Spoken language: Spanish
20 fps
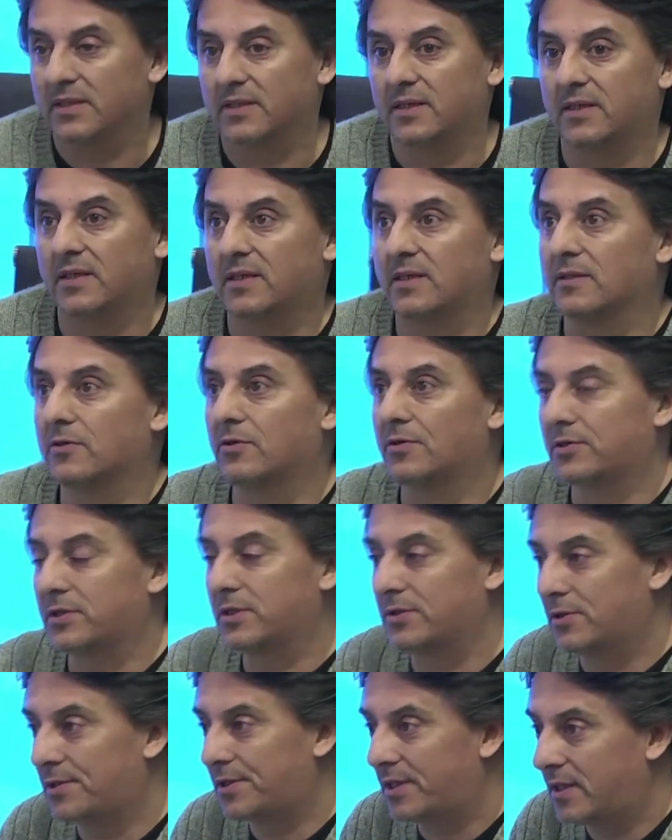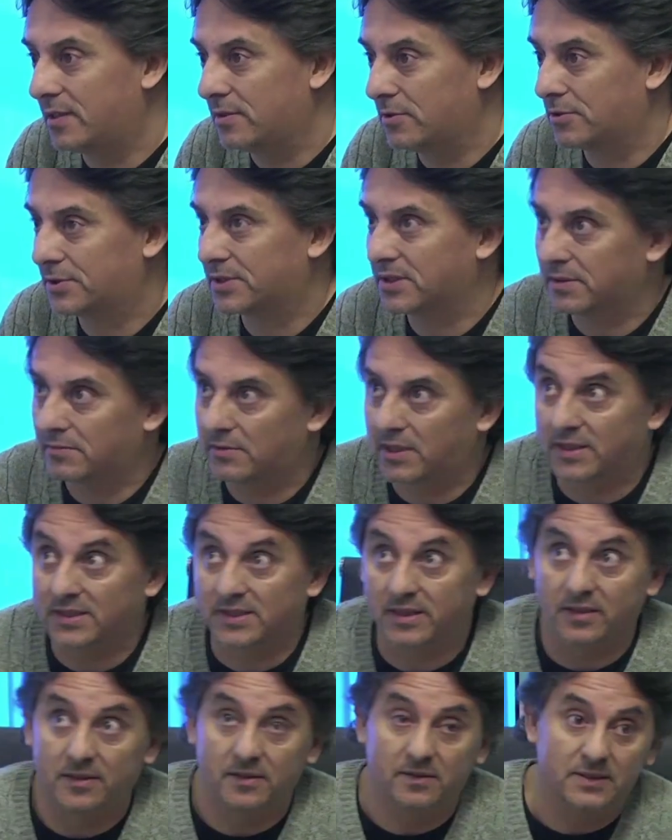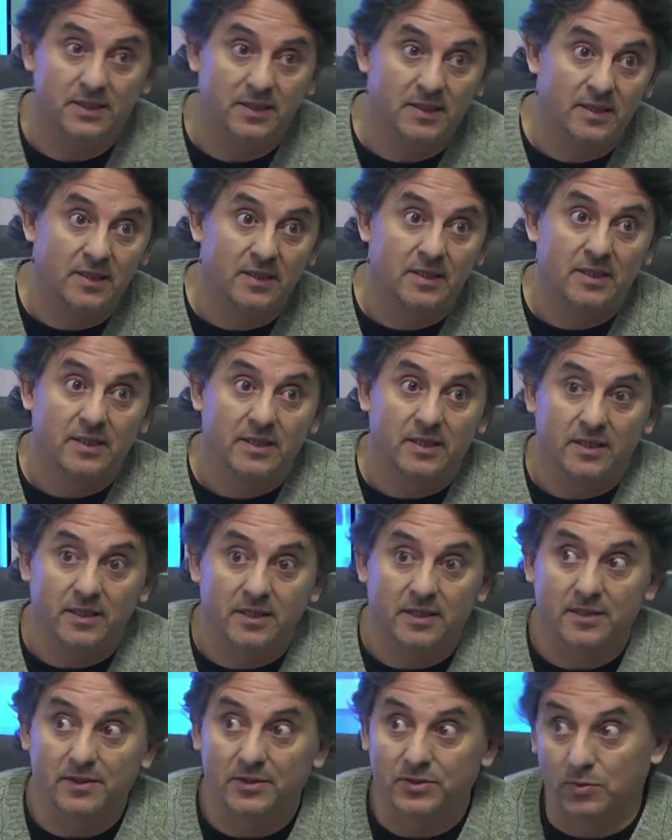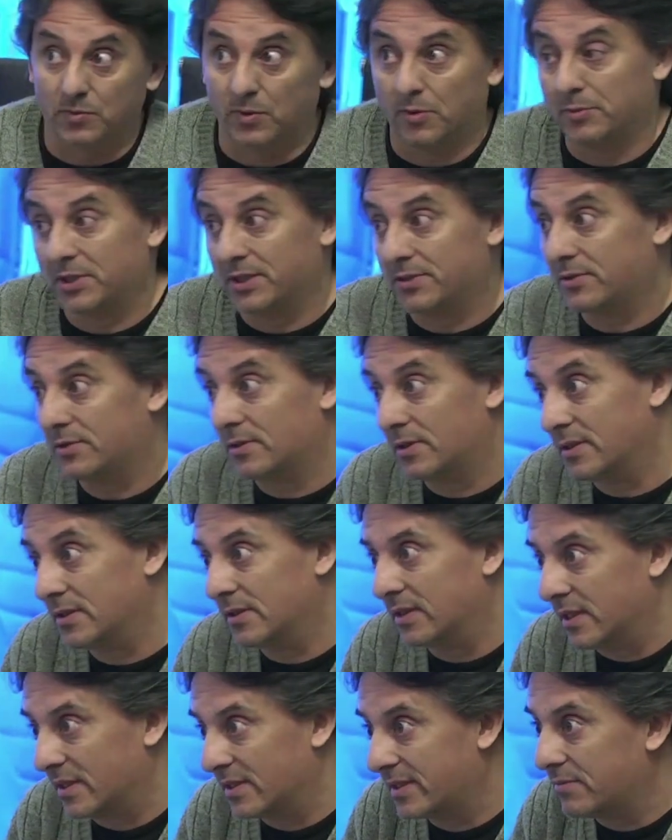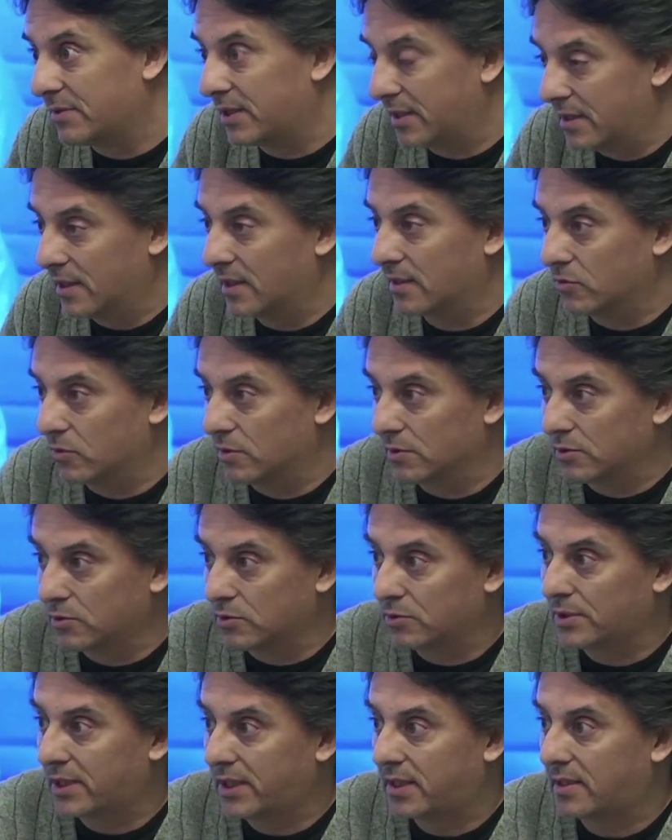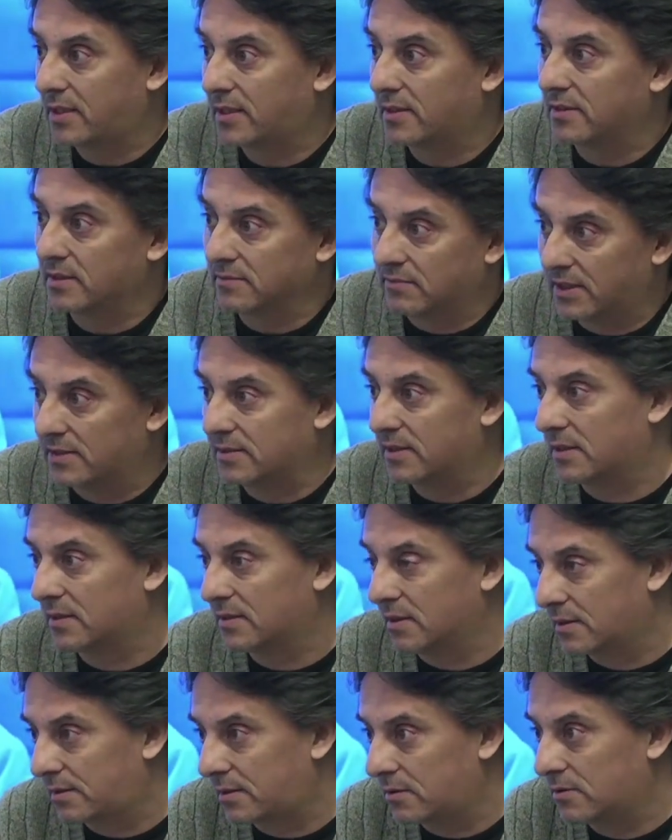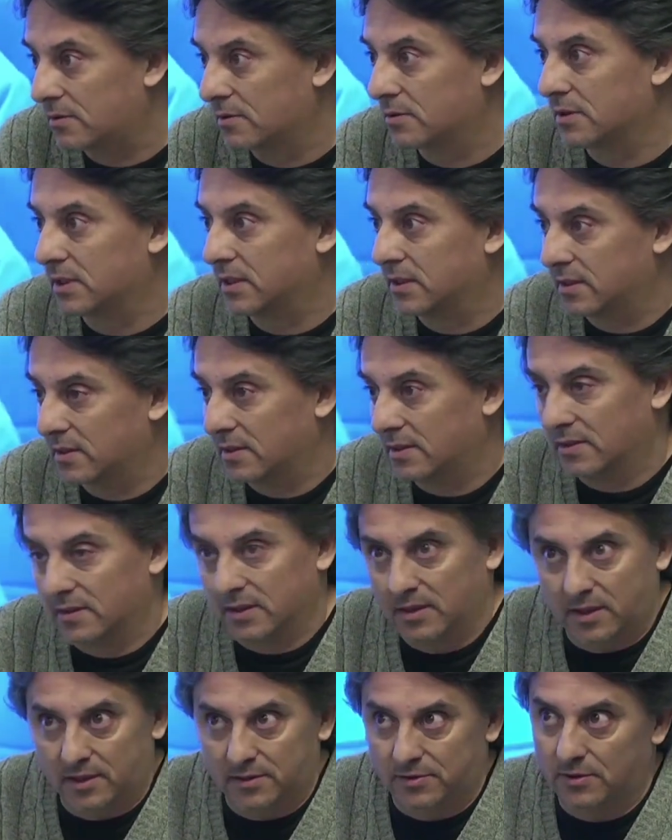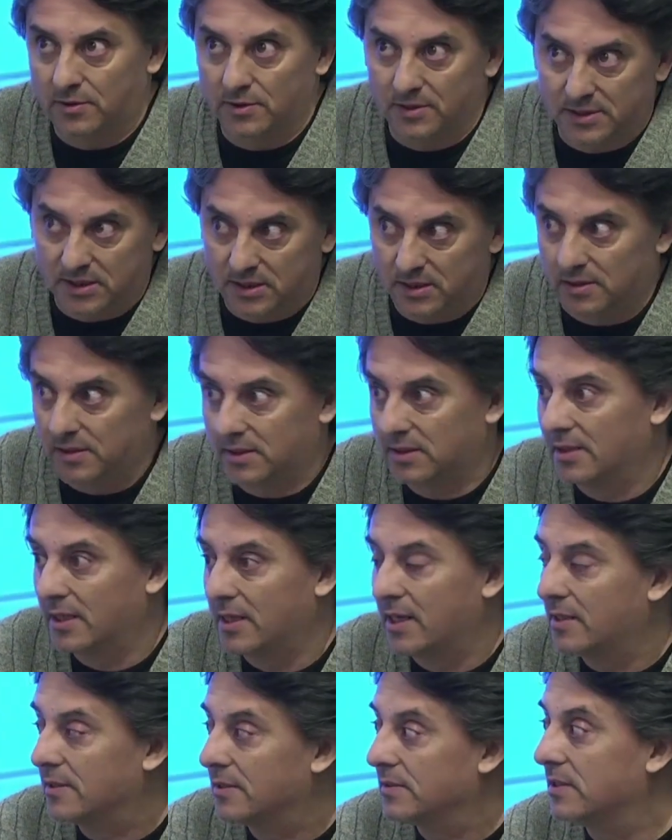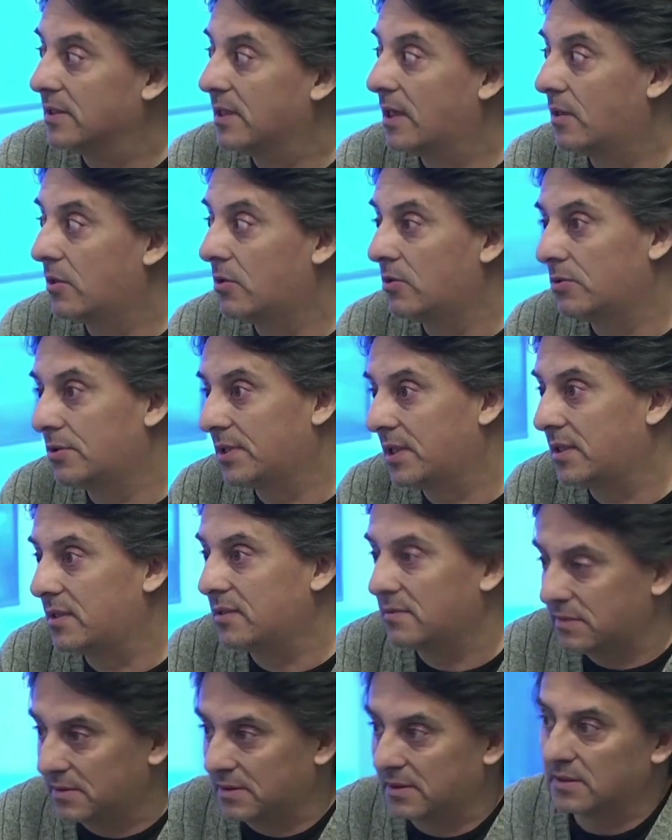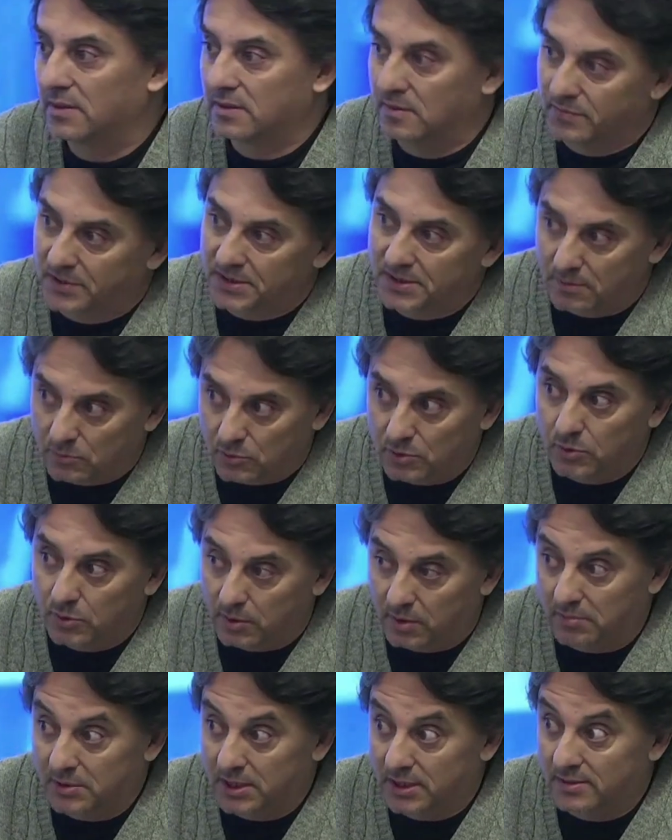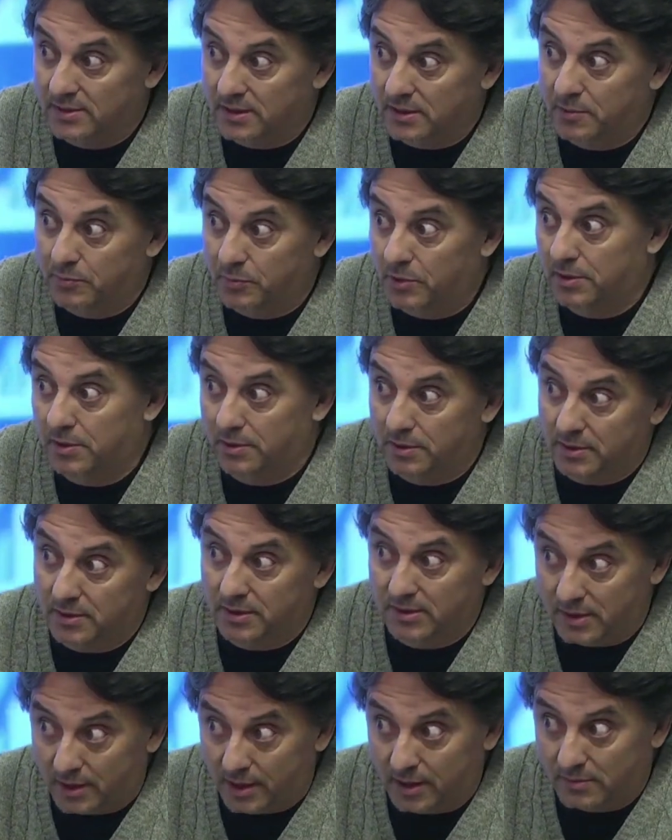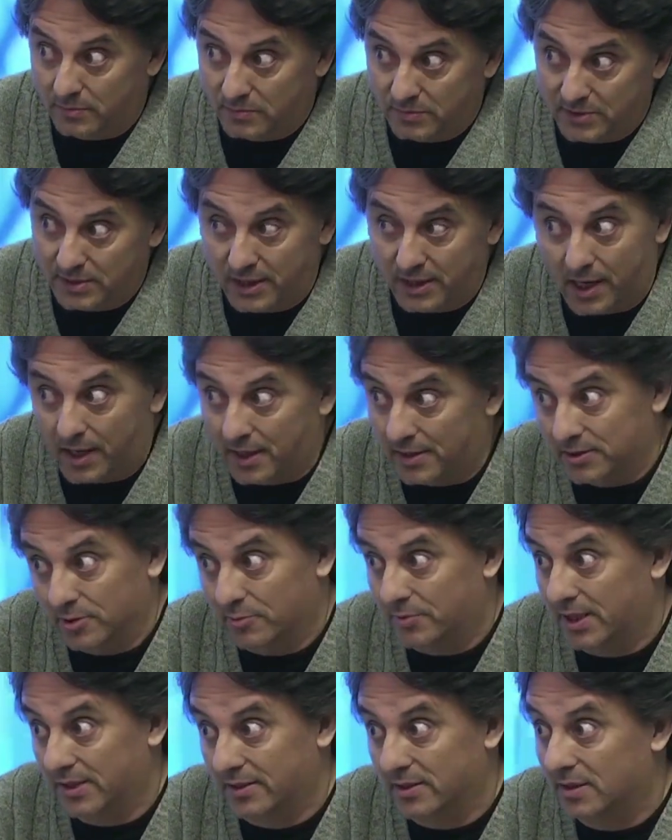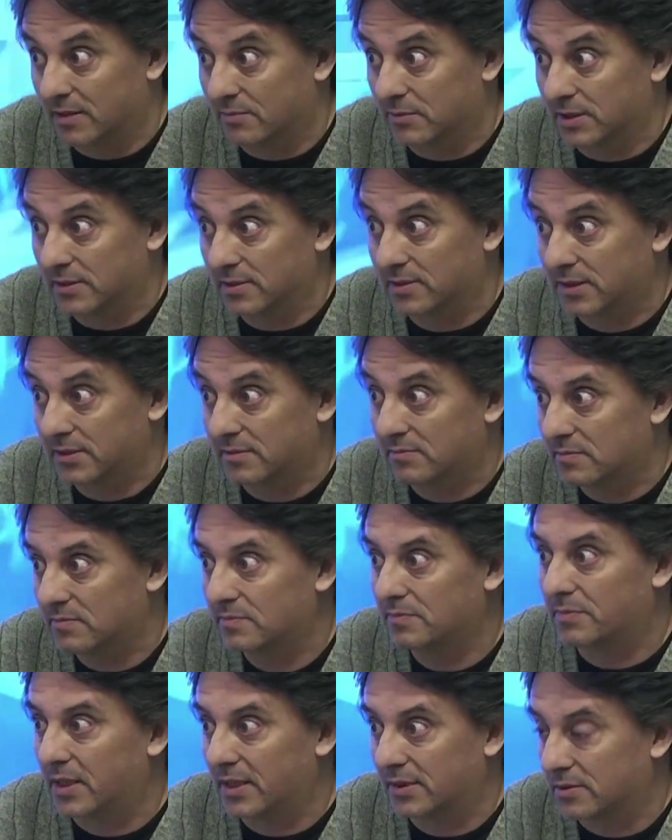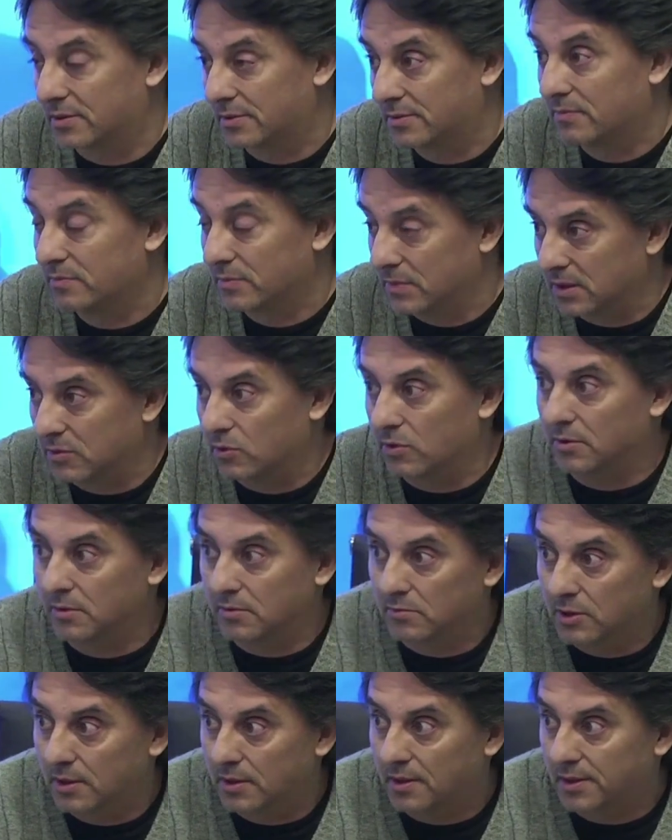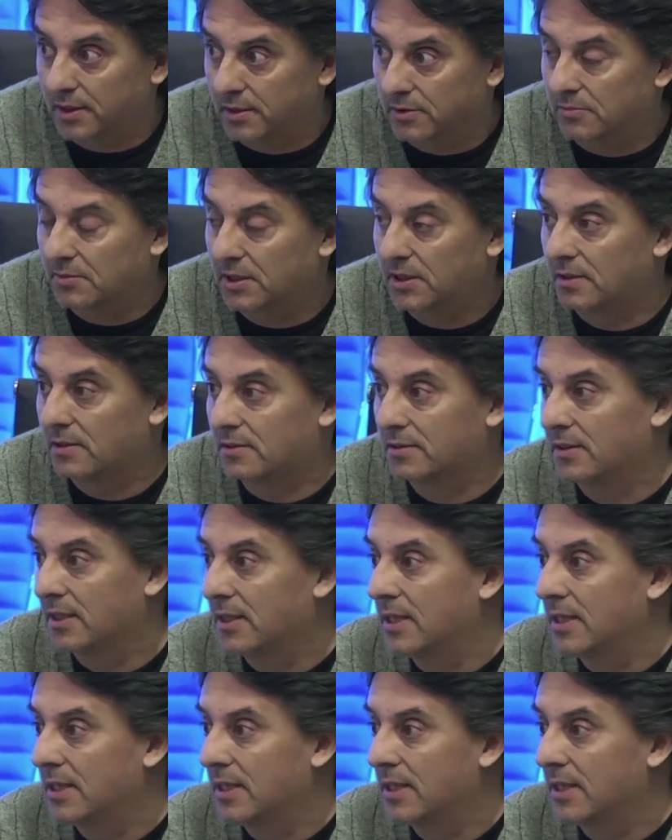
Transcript: Eh, el Cortito Radio se basa eh, en su momento el, tema de la cultura, de bandas de rock, eh, el teatro, el cine, y ahora empezamos nuevamente después de tres, años prácticamente, pasó, volvemos a retomarlo.